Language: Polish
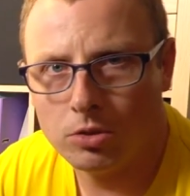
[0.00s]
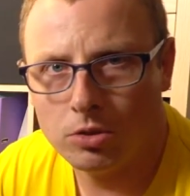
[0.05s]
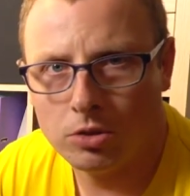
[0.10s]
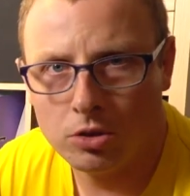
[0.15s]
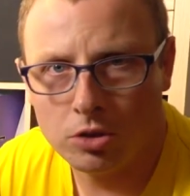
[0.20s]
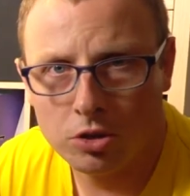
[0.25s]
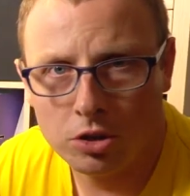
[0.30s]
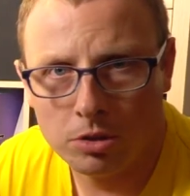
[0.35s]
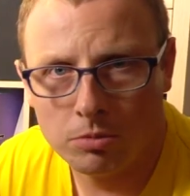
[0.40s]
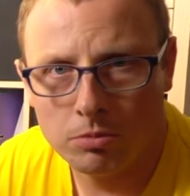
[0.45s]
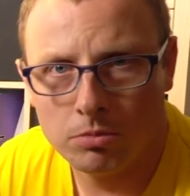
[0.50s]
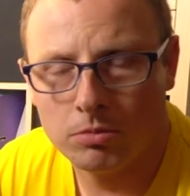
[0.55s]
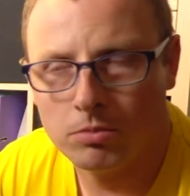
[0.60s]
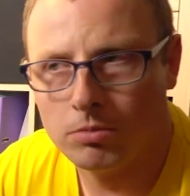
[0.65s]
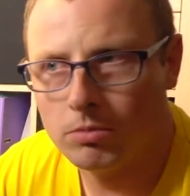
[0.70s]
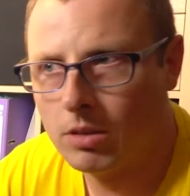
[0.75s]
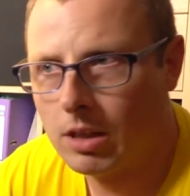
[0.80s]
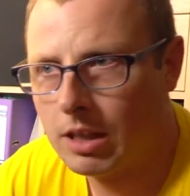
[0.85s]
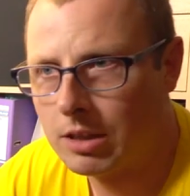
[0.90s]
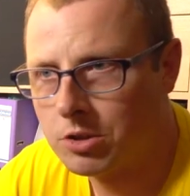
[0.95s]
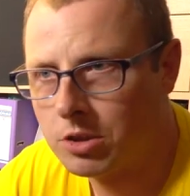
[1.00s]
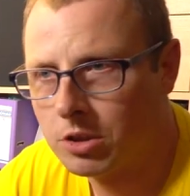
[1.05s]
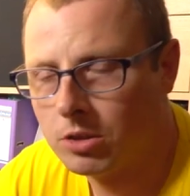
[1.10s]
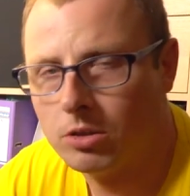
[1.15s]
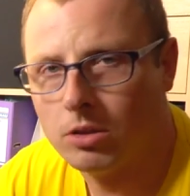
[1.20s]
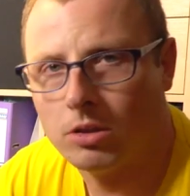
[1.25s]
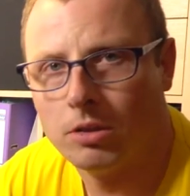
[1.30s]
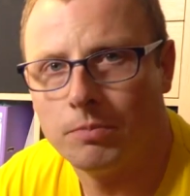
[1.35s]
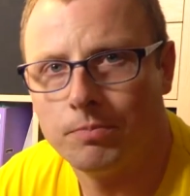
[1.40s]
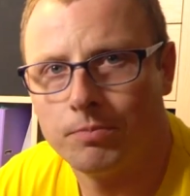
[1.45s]
z czym,
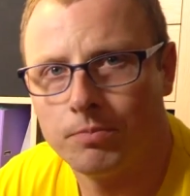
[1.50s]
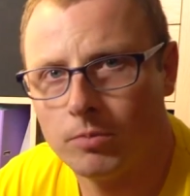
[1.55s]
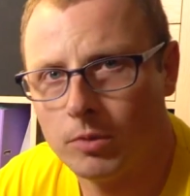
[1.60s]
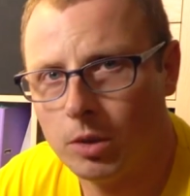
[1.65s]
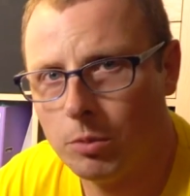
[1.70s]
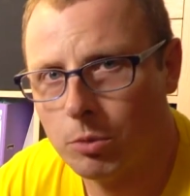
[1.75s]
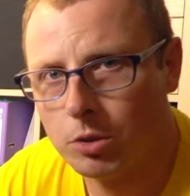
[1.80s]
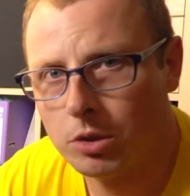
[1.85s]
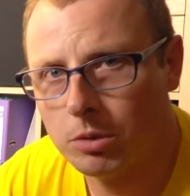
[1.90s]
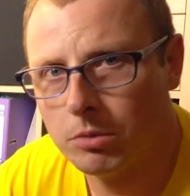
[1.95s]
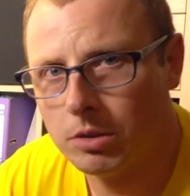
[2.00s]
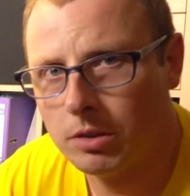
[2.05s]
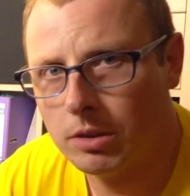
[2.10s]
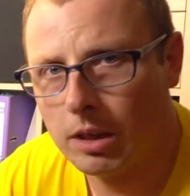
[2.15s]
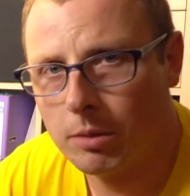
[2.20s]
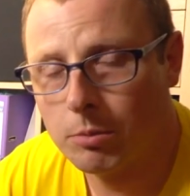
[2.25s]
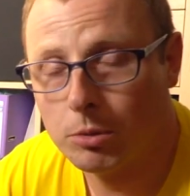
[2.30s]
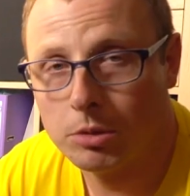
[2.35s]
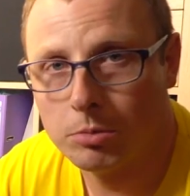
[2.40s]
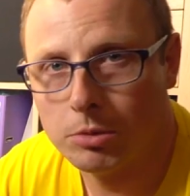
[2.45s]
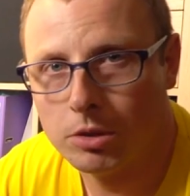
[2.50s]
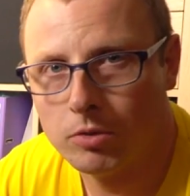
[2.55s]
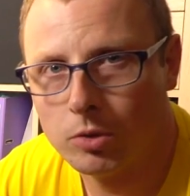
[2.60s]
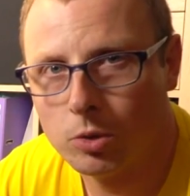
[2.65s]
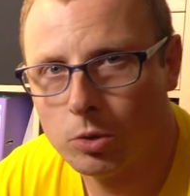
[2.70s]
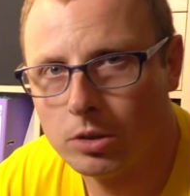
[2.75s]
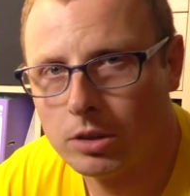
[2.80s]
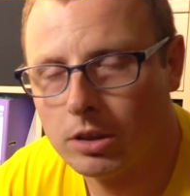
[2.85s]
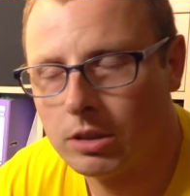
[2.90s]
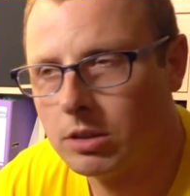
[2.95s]
dlaczego i możemy, jak możemy to
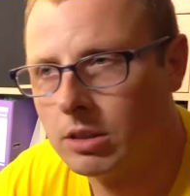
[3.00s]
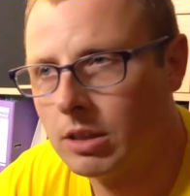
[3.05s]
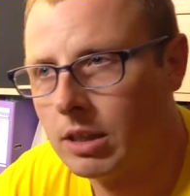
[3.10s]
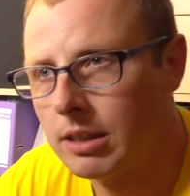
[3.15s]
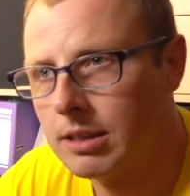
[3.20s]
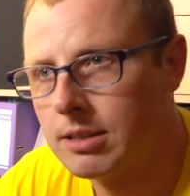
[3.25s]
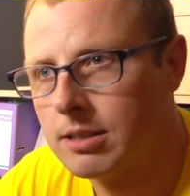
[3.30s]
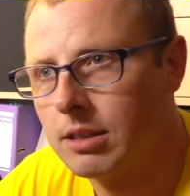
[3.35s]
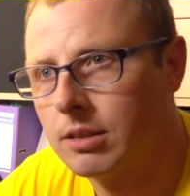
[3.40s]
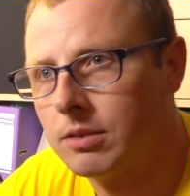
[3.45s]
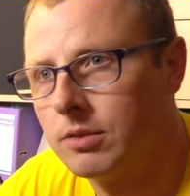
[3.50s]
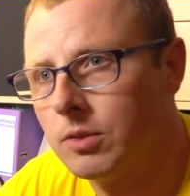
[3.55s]
wykorzystać na lekcjach.